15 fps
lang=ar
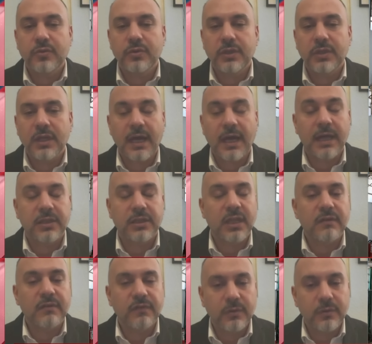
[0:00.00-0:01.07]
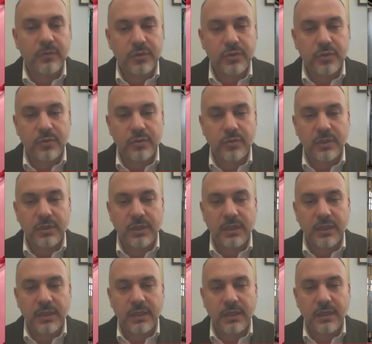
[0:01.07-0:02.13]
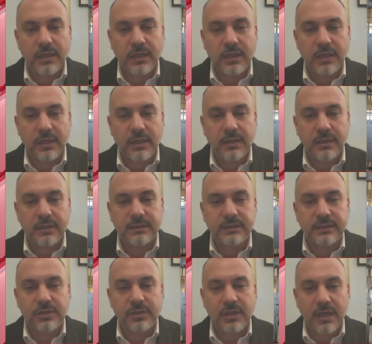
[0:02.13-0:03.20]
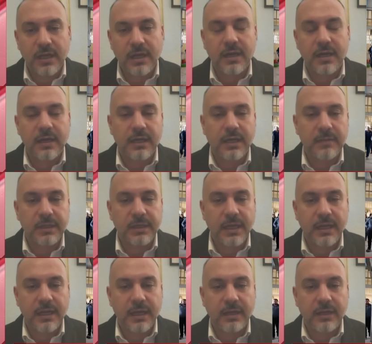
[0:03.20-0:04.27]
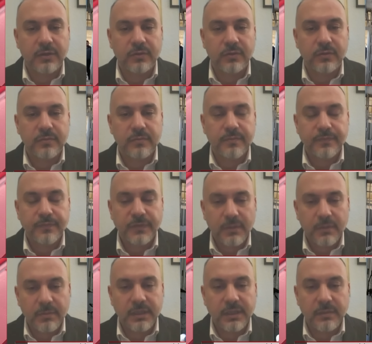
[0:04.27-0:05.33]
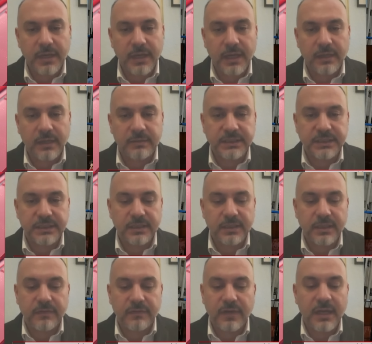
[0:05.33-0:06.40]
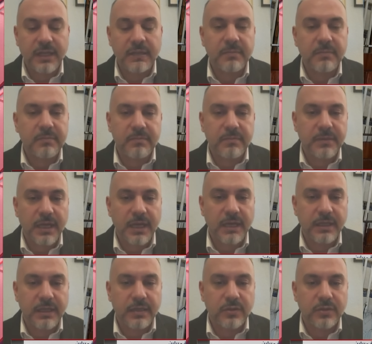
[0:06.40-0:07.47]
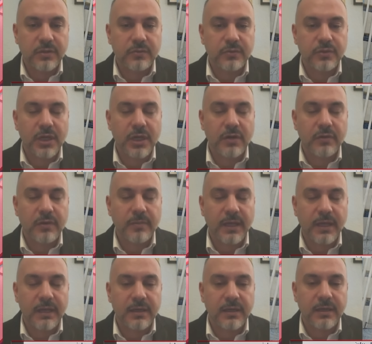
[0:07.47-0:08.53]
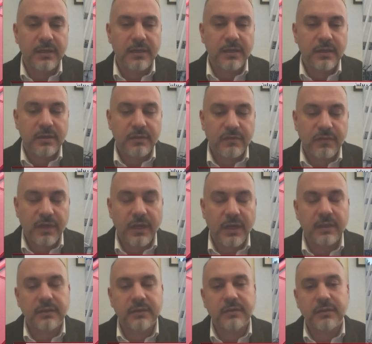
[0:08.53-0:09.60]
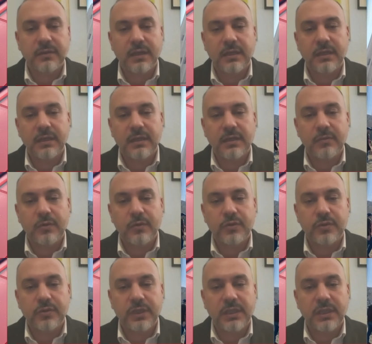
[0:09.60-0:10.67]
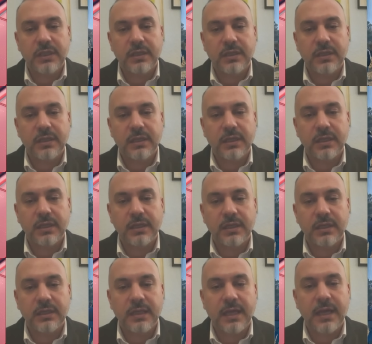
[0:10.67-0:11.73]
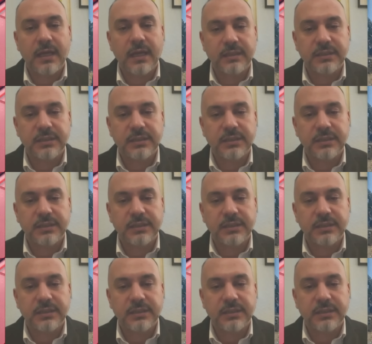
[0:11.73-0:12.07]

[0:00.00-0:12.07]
آه، تنفي وجود آه، آه، سجن اخر عم ينحكى عنه مثل ما انحكى بصيدنايا فانا يعني كنت اجاوب على فقط الموجودين داخل السجن